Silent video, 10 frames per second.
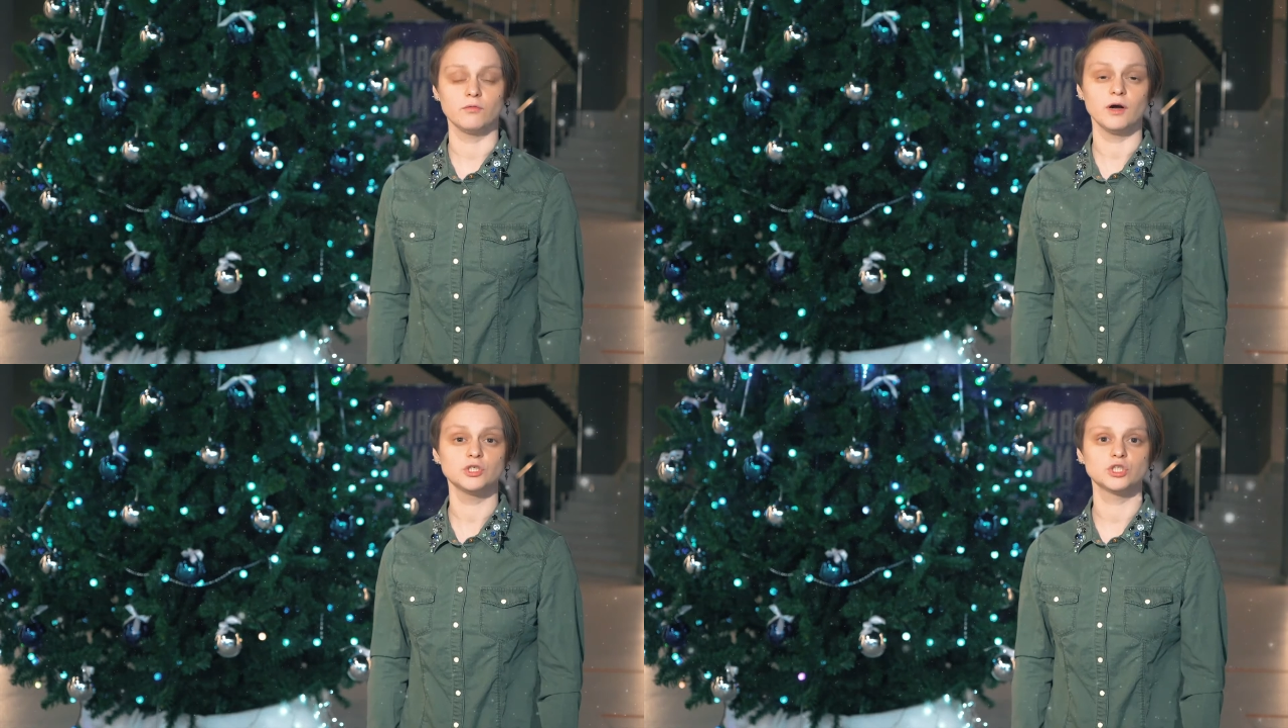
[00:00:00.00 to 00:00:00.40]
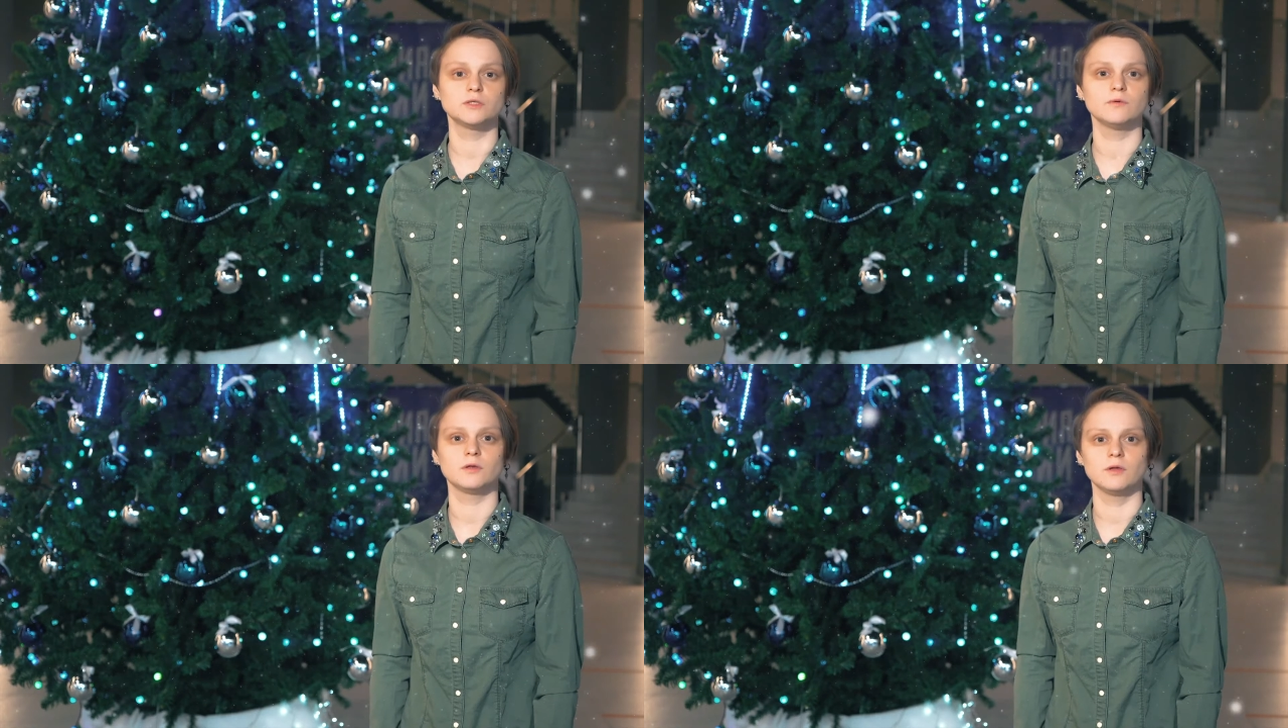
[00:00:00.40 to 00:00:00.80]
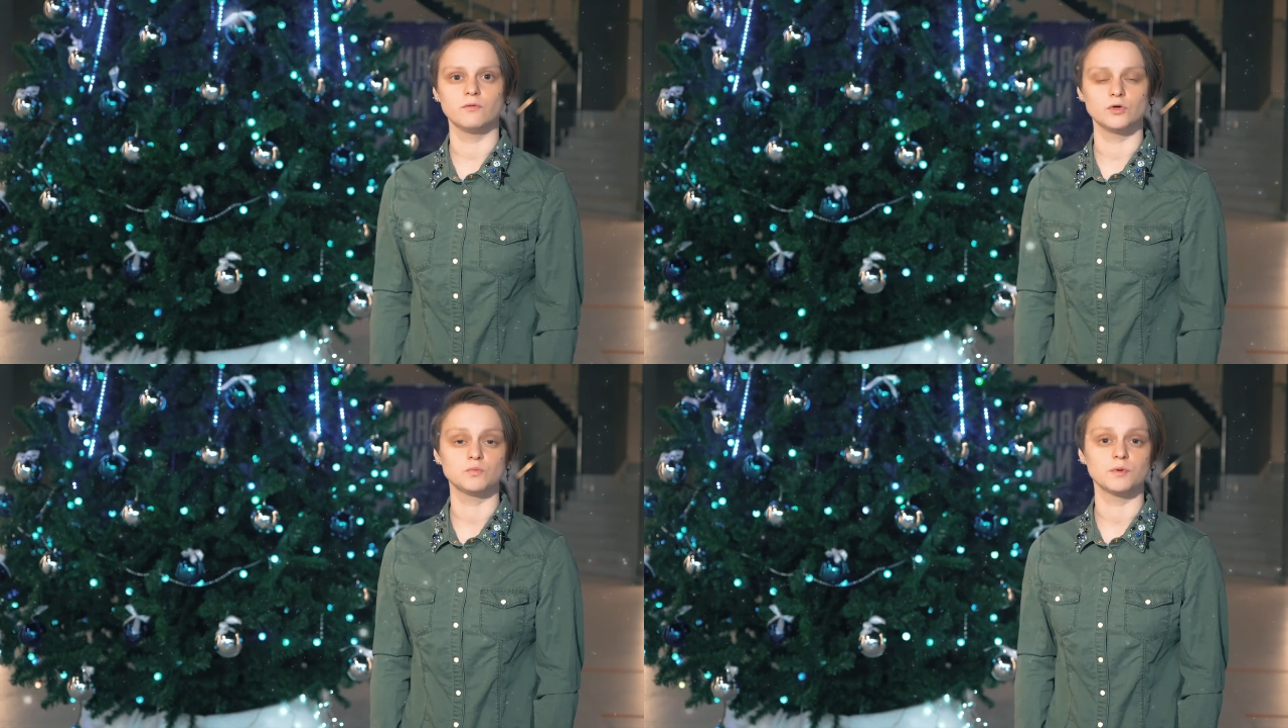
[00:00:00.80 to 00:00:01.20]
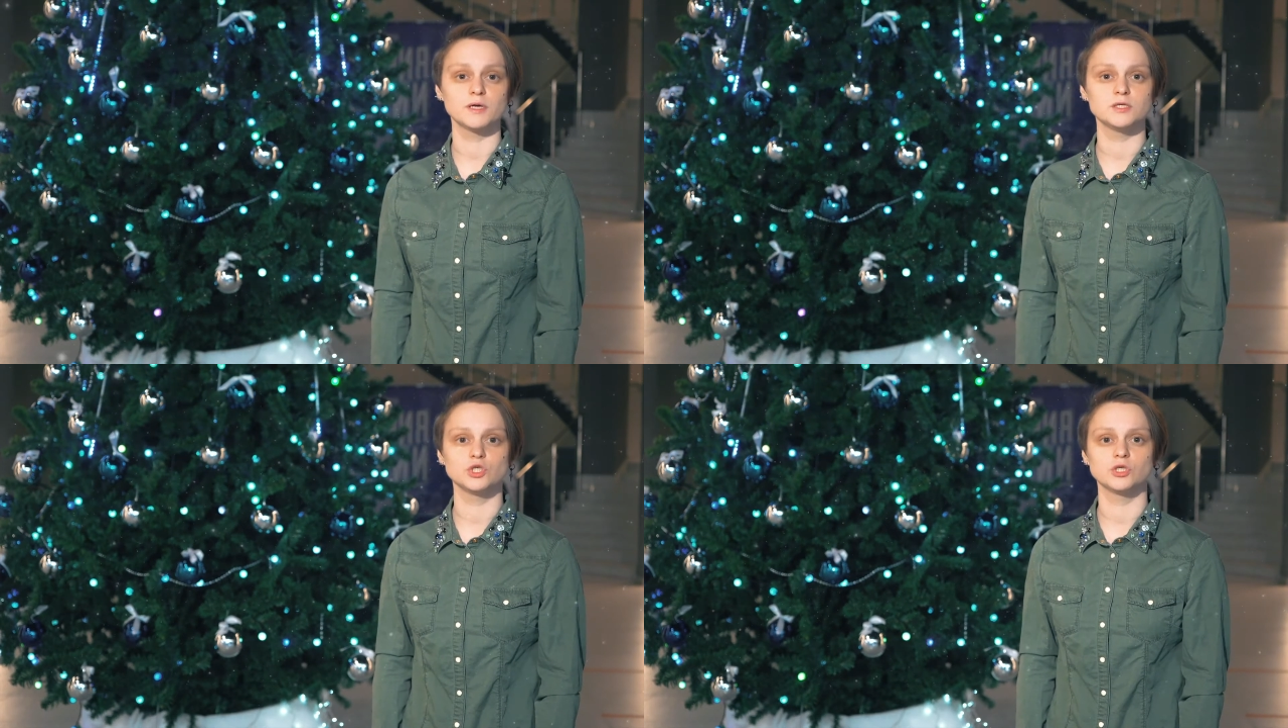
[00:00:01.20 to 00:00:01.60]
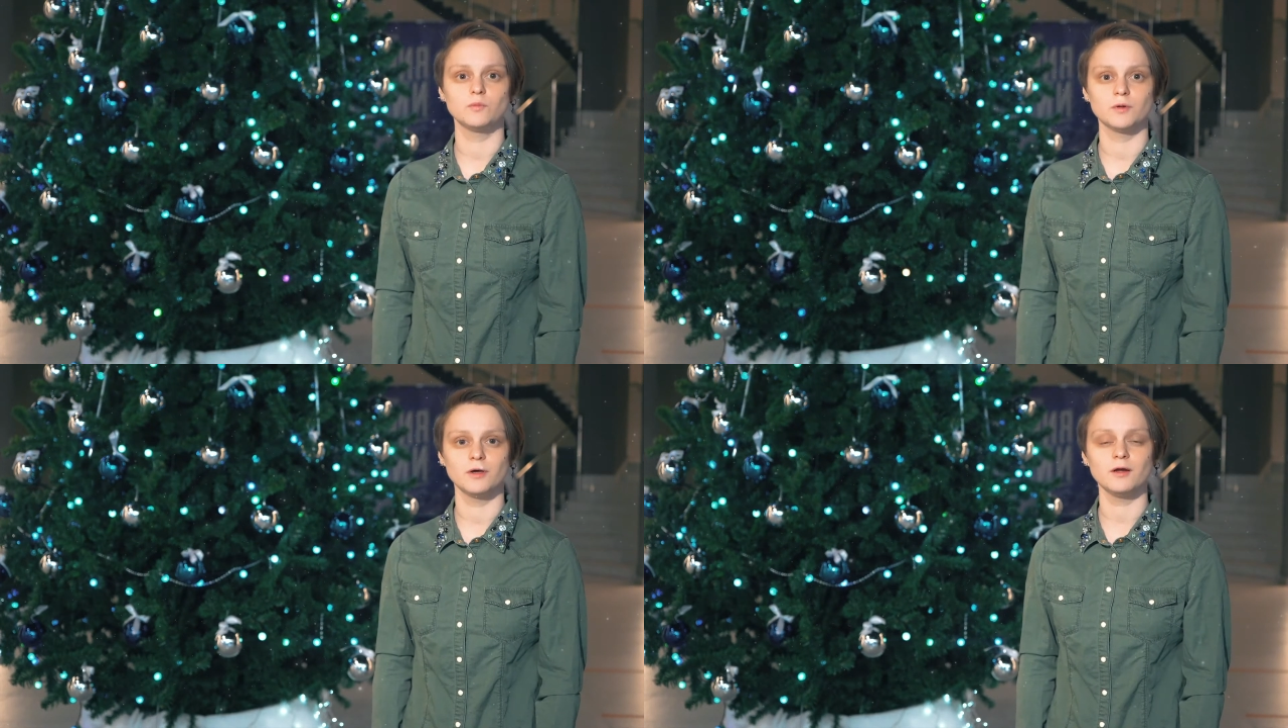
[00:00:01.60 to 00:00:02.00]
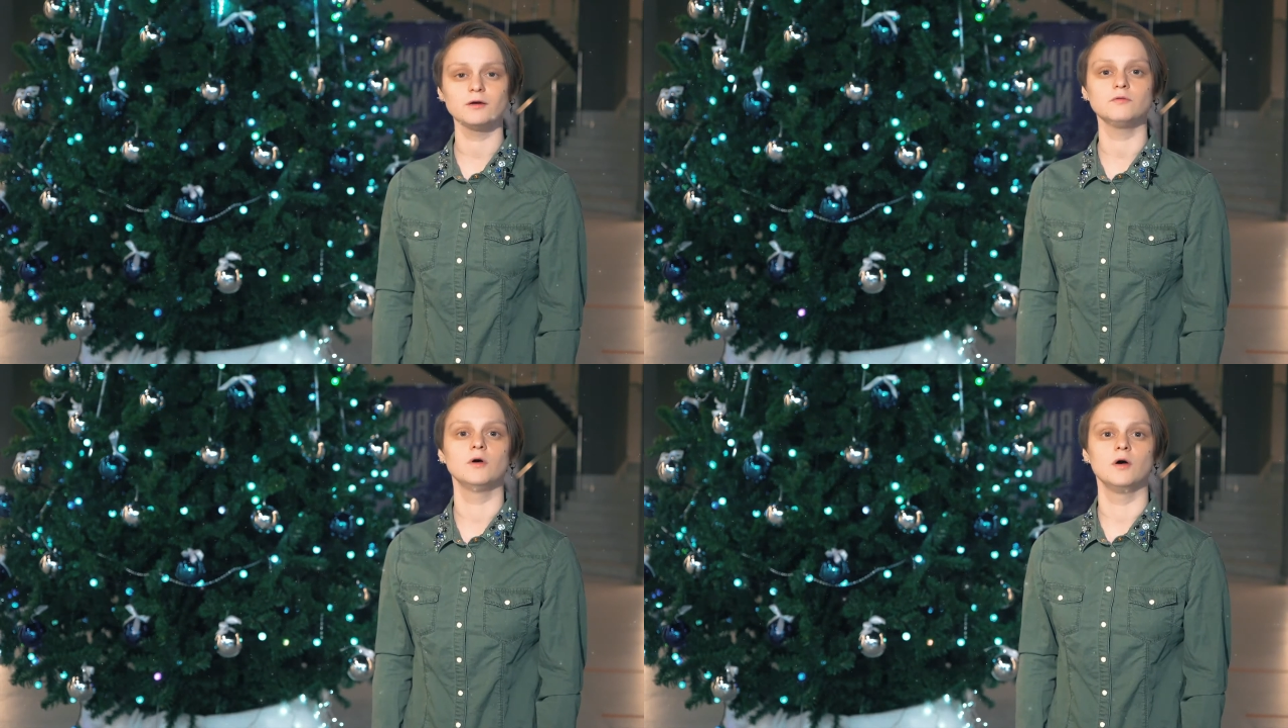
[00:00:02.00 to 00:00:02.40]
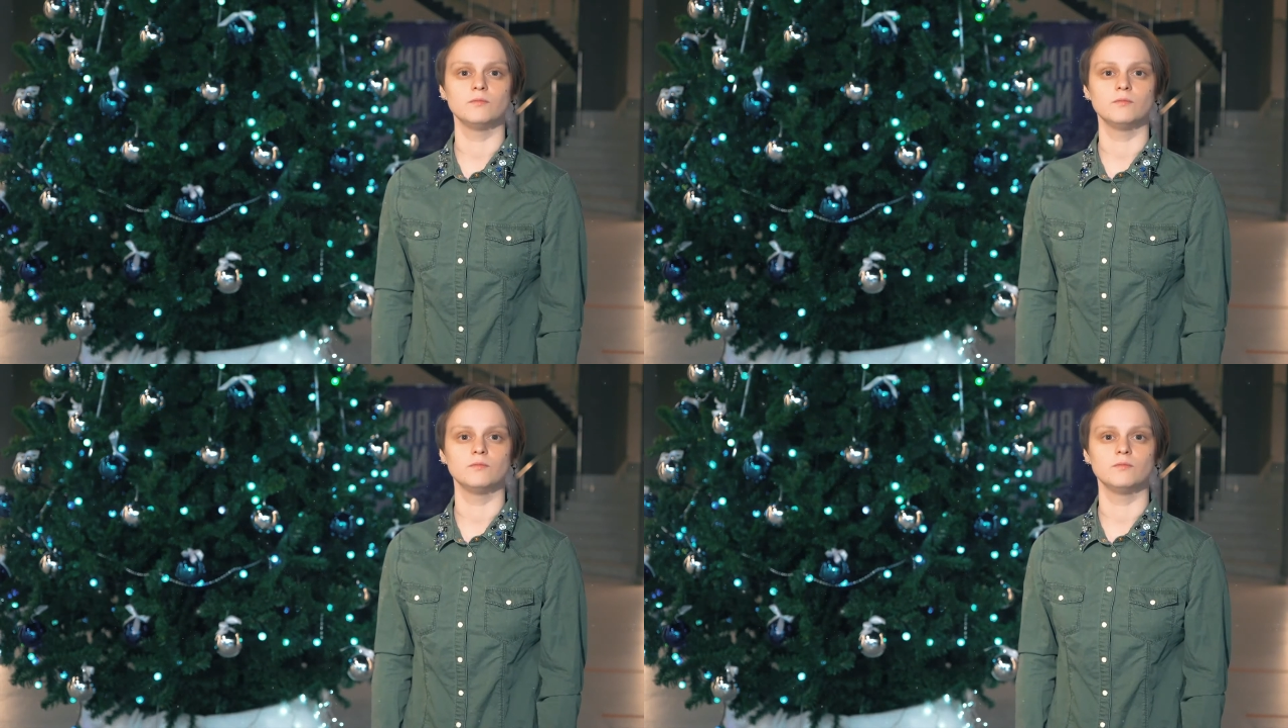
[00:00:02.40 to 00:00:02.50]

в качестве одного из праздничных подарков